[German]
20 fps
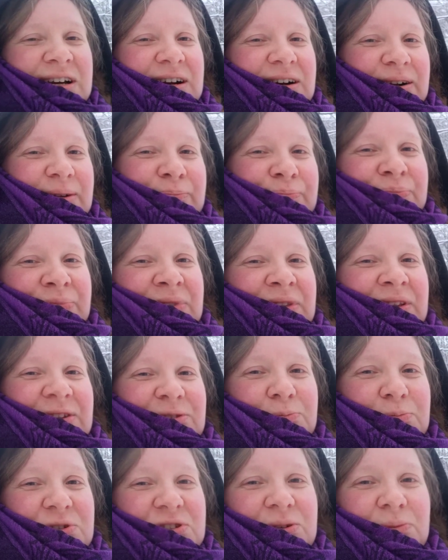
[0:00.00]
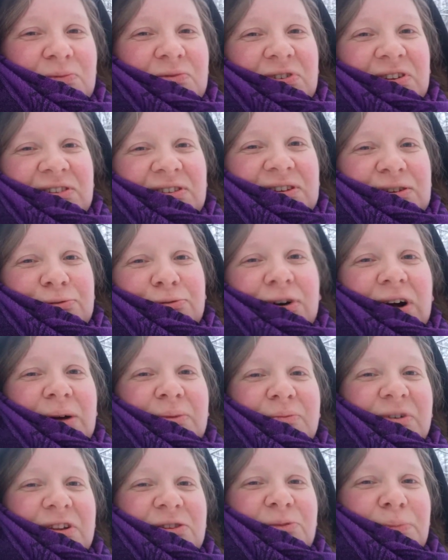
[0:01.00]
ähm, ist bestimmt witzig, vor
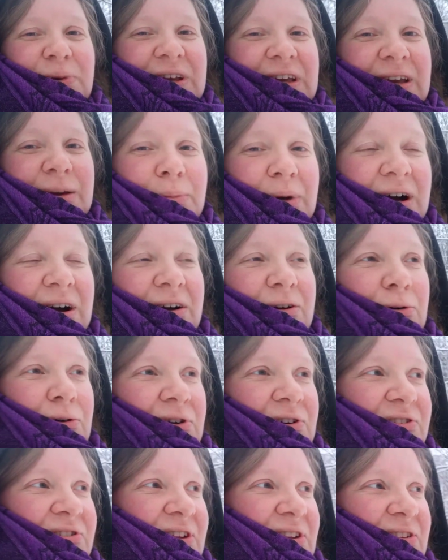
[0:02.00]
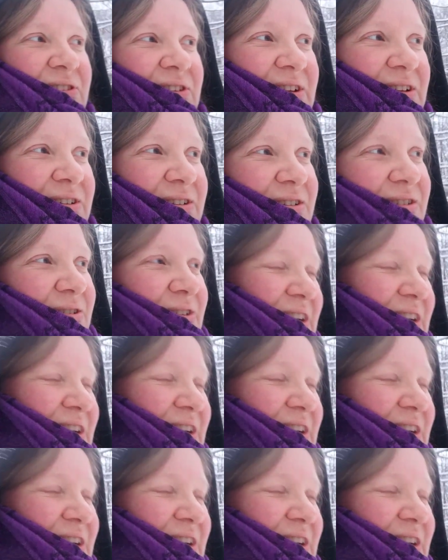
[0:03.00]
allem wenn es begehbare Häuser sind.